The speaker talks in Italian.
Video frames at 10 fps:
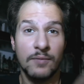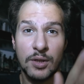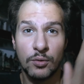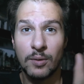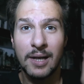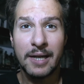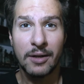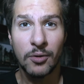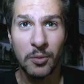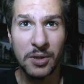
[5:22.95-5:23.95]
Vedo quelli che
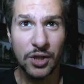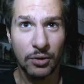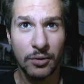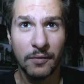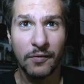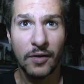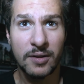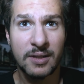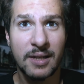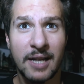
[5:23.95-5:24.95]
hanno cominciato con
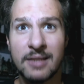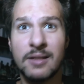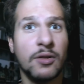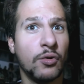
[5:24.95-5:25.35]
Fortnite